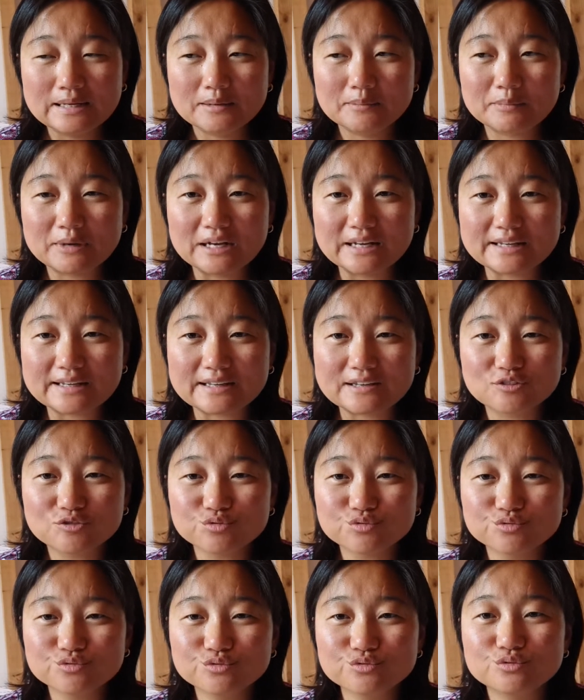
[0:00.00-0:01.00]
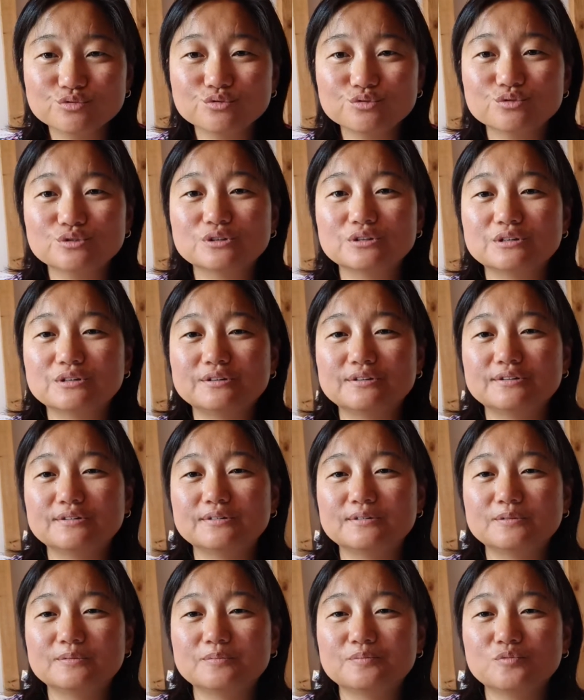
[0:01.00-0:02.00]
malgré tout.
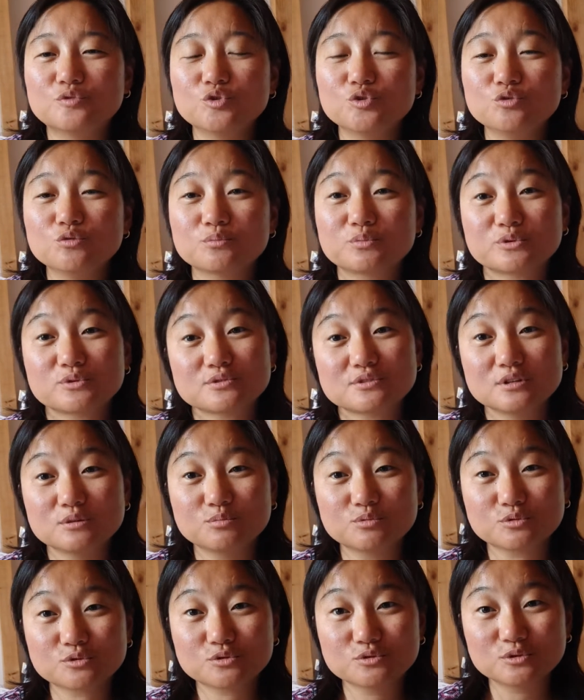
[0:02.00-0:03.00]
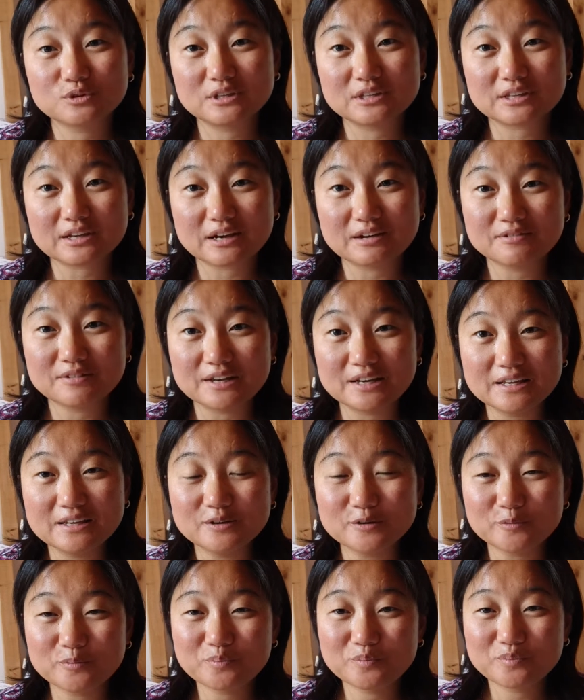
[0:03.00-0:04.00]
Euh, une pensée pour ceux qui travaillent,
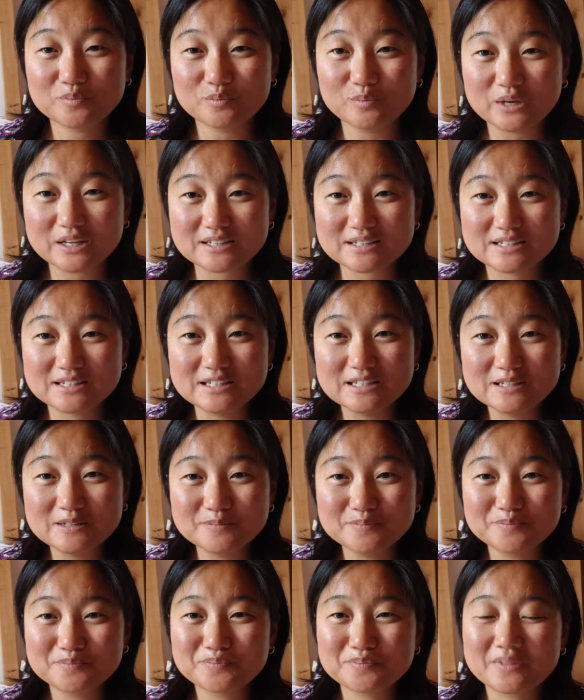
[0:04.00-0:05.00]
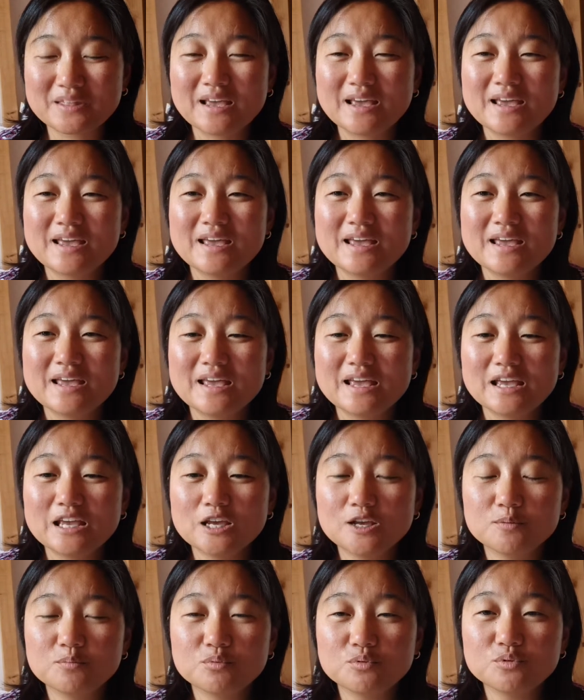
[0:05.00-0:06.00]
merci.
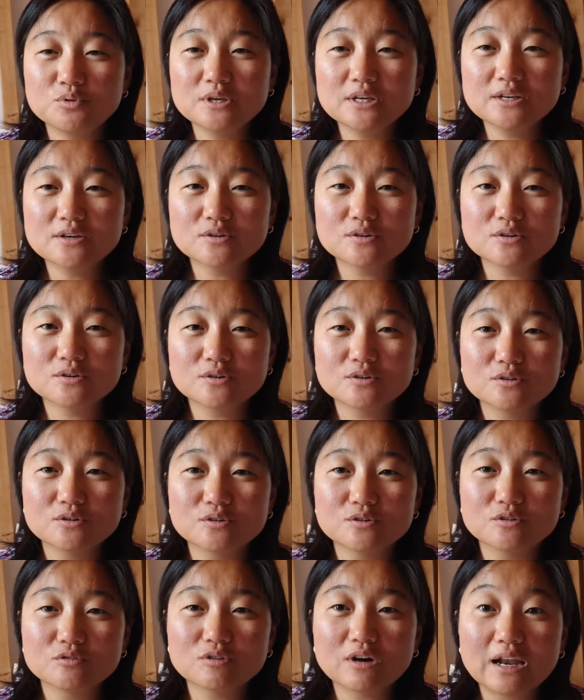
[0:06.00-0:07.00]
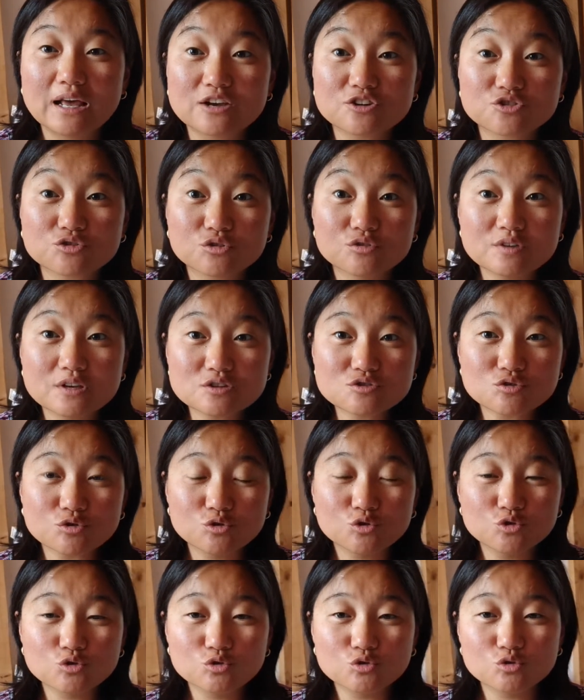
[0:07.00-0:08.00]
Et puis euh, voilà, je reviens sur
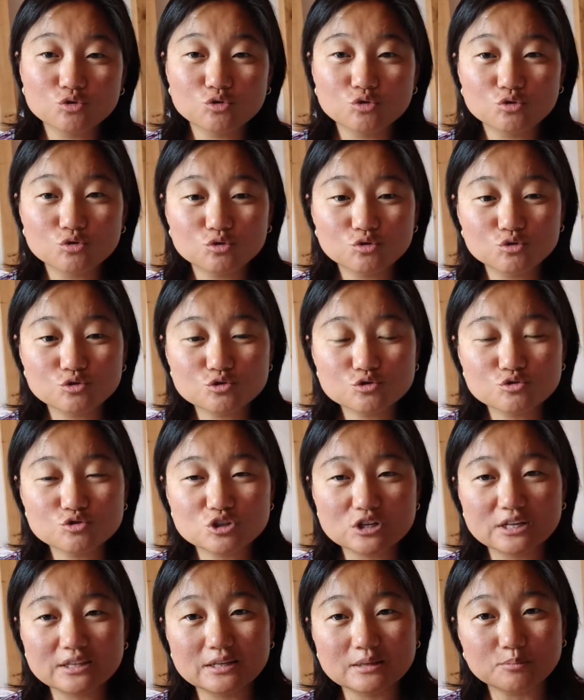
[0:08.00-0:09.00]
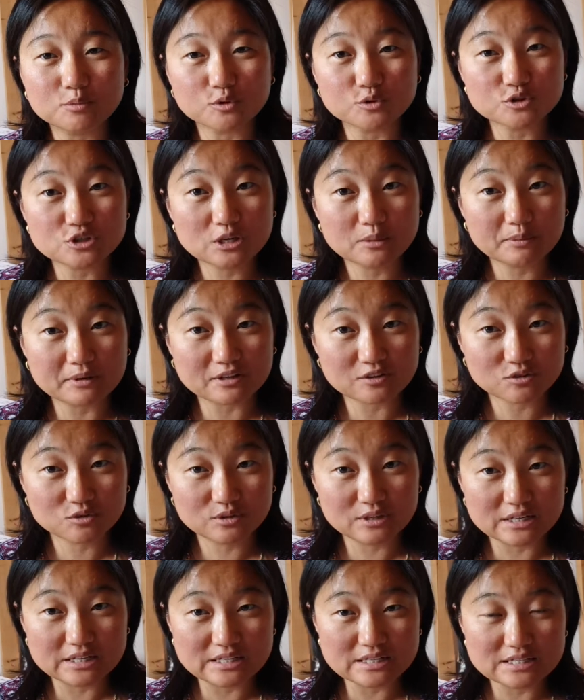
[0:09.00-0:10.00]
le, sujet des projets
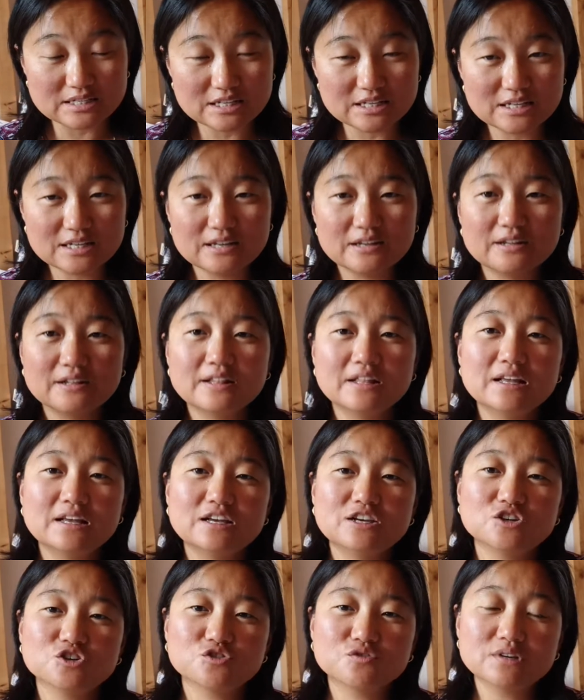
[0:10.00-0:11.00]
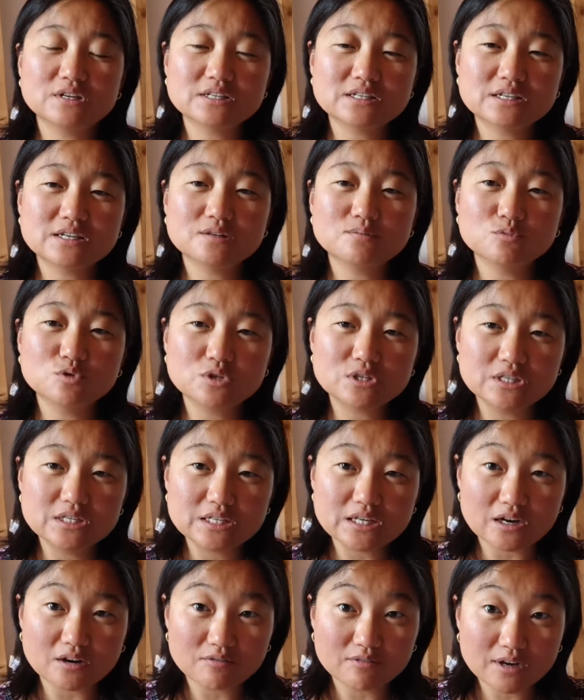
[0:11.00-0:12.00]
personnalisés. Je vais essayer de me
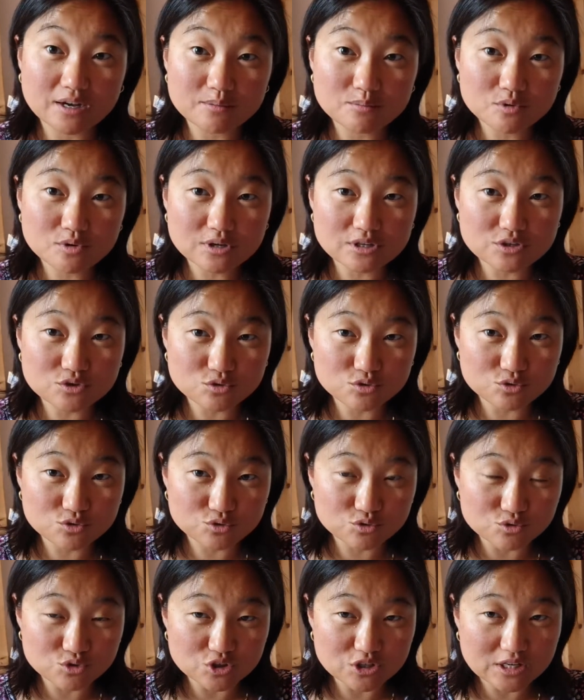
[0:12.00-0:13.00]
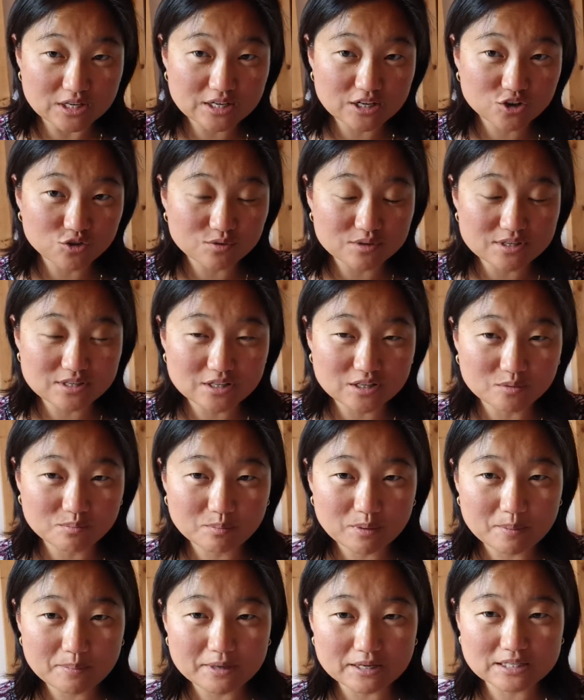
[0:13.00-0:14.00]
tenir vraiment à ce sujet, je vais essayer de ne
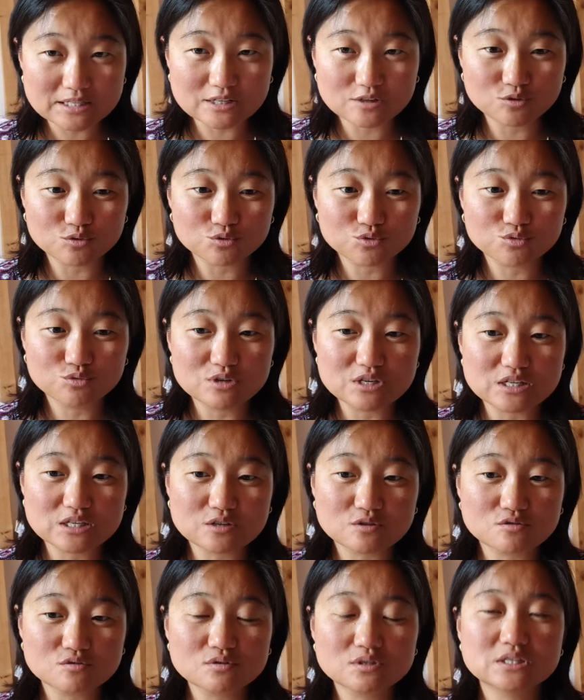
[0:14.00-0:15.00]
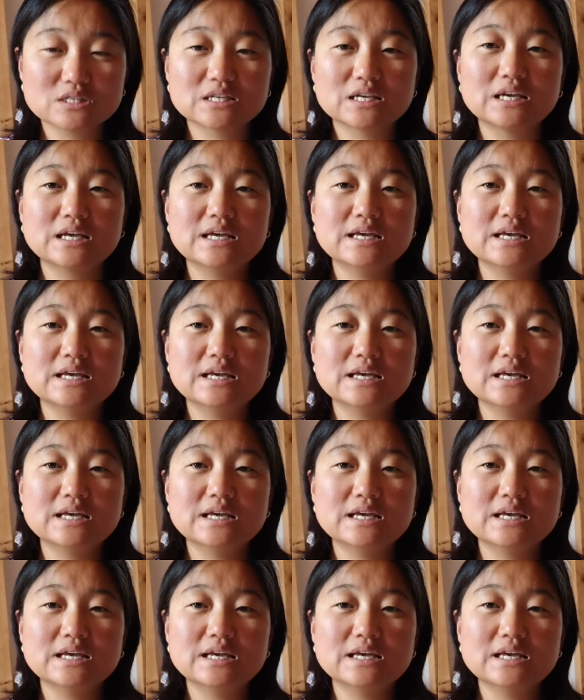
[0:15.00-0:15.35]
pas partir dans tous les sens.